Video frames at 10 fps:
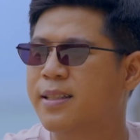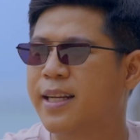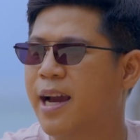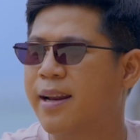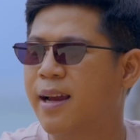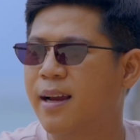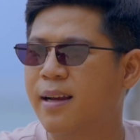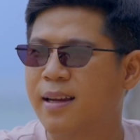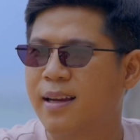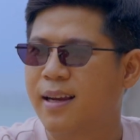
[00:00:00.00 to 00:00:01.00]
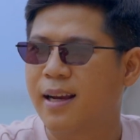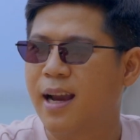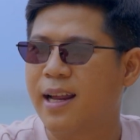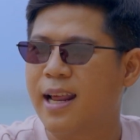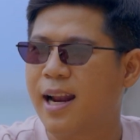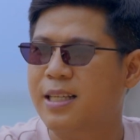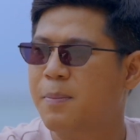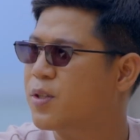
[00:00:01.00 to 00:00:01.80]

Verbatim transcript: Jadi nggak ada nggak ada alasan